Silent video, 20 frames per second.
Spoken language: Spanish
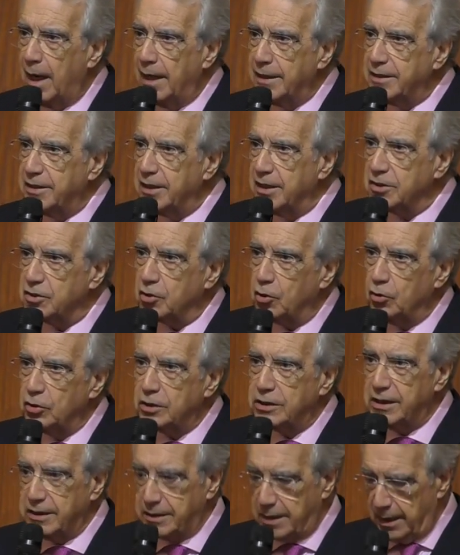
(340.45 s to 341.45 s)
Hay tres
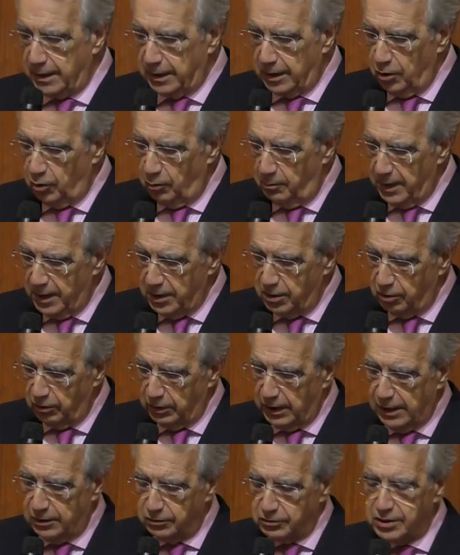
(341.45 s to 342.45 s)
cosas que quiero
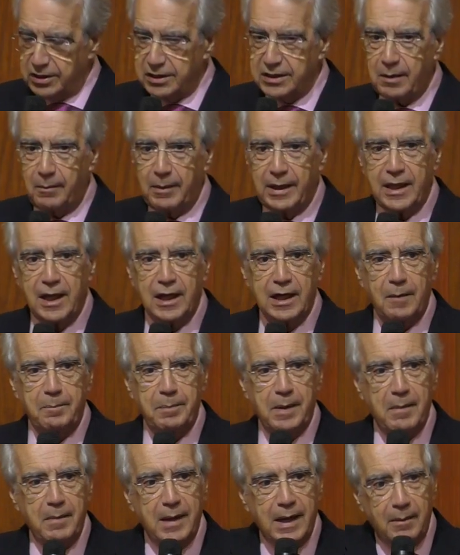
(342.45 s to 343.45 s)
mencionaros esta
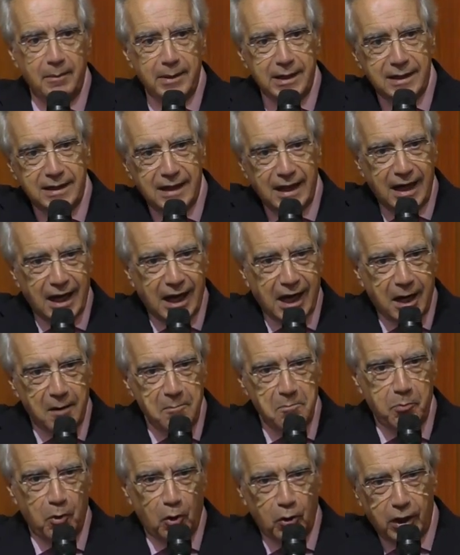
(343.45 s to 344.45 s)
mañana. Primeramente, el
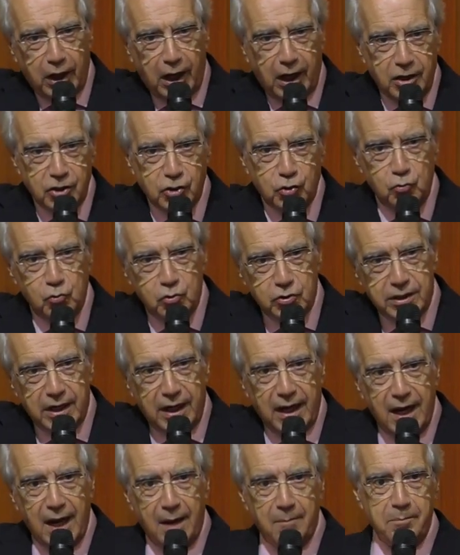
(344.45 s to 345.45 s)
ejemplo de
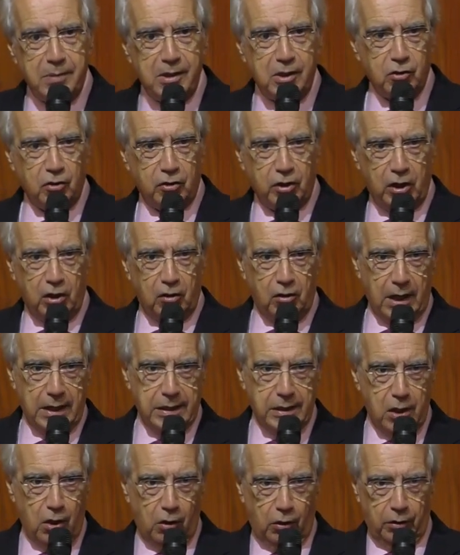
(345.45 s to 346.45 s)
Jesús en el ámbito de la
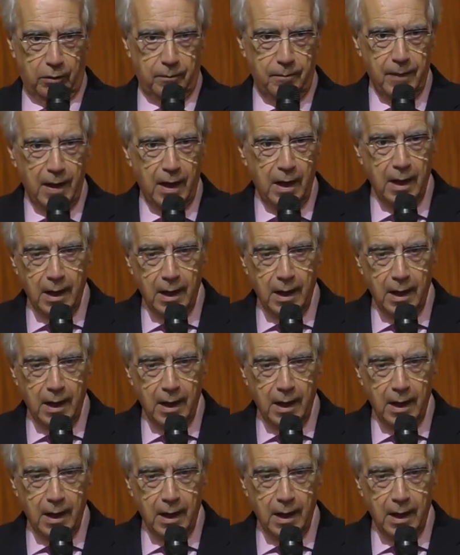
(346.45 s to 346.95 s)
oración.